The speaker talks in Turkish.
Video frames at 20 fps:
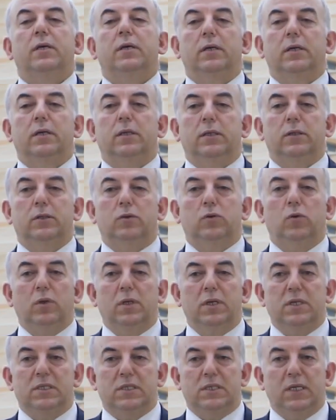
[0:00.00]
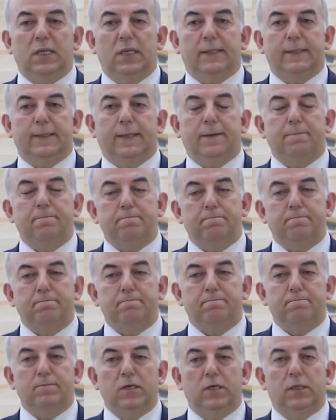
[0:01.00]
E, dolayısıyla da
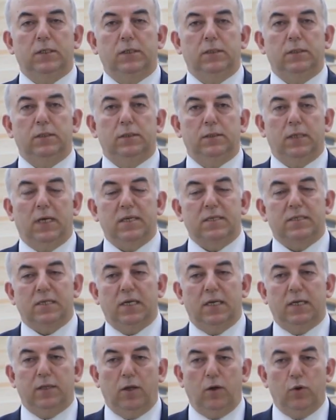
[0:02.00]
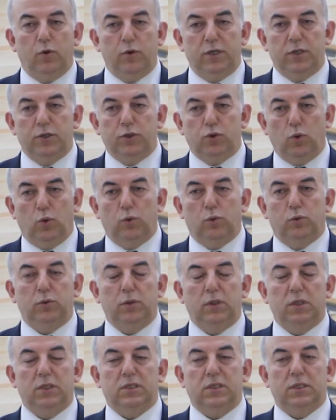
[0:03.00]
e, az sayıda öğrenci
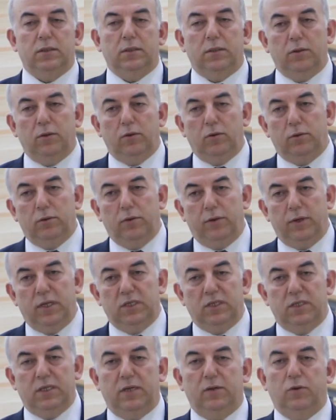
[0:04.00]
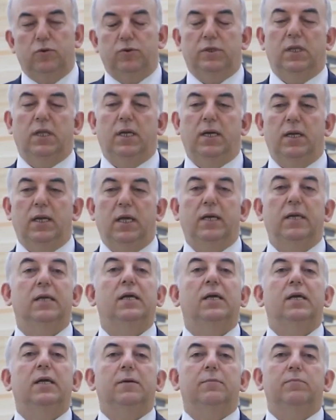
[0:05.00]
olduğu için öğrencilerin hocalarla
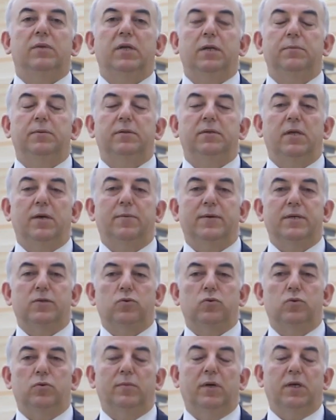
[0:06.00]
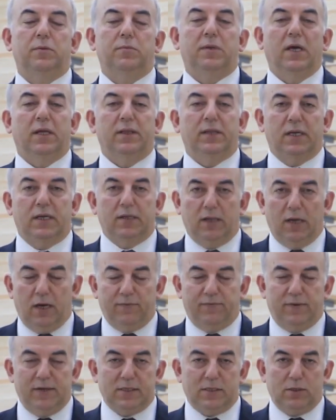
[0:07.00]
birebir temas kurma imkanları
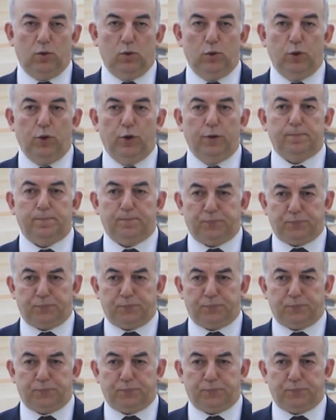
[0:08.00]
daha fazla oluyor.